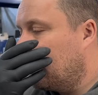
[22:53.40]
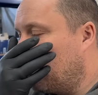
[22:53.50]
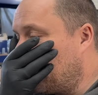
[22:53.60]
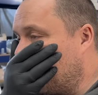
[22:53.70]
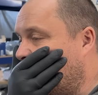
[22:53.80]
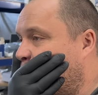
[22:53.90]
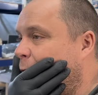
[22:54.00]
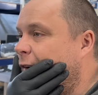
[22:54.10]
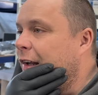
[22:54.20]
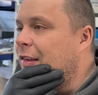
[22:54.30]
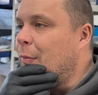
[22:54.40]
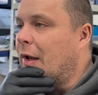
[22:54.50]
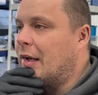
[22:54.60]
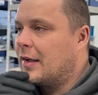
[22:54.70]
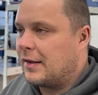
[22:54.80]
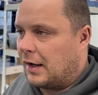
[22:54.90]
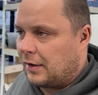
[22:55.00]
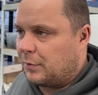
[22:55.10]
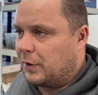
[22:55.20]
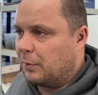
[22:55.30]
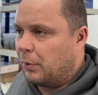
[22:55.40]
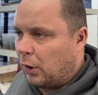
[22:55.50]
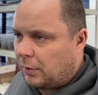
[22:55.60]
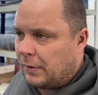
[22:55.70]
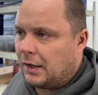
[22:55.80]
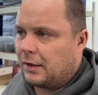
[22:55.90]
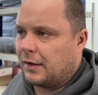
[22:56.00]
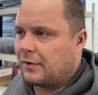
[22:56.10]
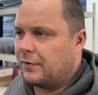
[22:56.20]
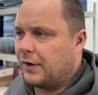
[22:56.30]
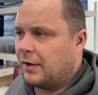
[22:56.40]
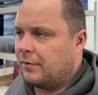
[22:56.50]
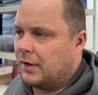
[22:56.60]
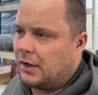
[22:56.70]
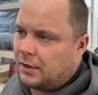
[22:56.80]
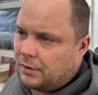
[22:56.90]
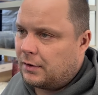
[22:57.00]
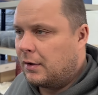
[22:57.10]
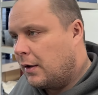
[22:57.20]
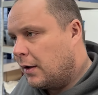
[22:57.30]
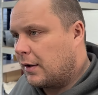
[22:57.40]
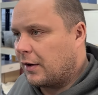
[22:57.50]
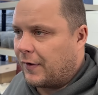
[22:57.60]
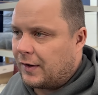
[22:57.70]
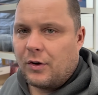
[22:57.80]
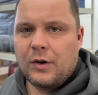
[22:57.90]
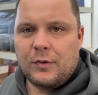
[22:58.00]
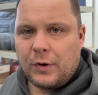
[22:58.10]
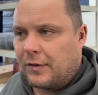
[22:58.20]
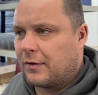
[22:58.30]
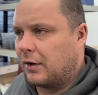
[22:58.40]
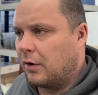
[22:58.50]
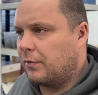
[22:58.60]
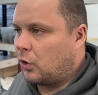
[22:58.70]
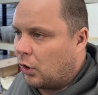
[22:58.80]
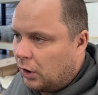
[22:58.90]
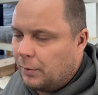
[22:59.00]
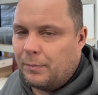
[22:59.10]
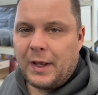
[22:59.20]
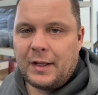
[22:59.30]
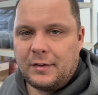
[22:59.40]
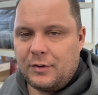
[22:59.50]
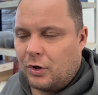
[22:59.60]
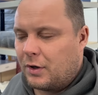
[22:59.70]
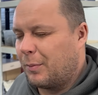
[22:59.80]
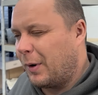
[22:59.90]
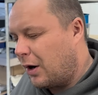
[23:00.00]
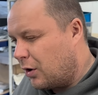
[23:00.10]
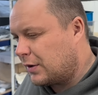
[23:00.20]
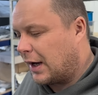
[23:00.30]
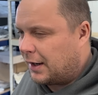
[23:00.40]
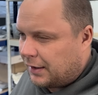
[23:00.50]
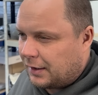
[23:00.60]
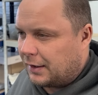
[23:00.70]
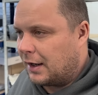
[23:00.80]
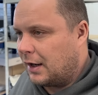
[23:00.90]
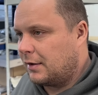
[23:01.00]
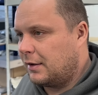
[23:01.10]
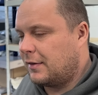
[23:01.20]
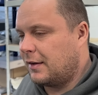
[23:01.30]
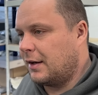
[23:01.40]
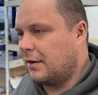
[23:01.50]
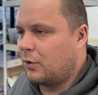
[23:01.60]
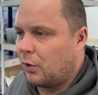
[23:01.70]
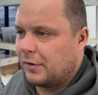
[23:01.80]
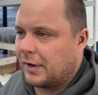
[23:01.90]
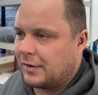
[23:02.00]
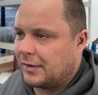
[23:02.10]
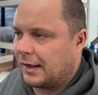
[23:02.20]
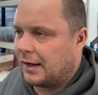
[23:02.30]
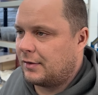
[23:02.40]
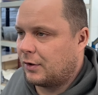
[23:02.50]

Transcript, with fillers: Was wir natürlich jetzt am Ende des Tages mit dem Block machen, das werden wir das weiß ich noch nicht so ganz genau. Kolben hätte ich noch gebraucht, der andere da. Die sehen grundsätzlich gleich